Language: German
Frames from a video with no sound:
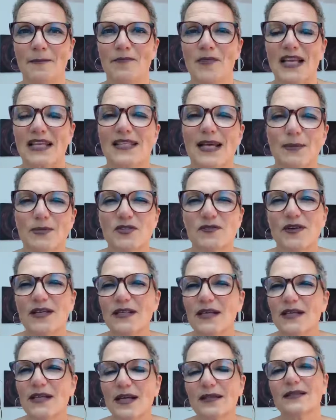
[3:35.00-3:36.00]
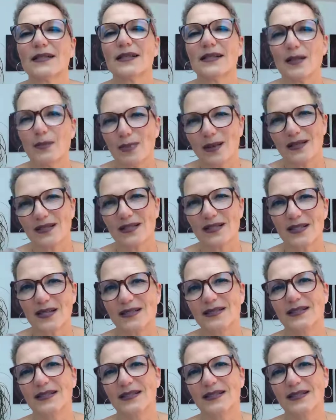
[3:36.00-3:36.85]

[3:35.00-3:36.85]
Selbst wenn dir dann Dinge passieren,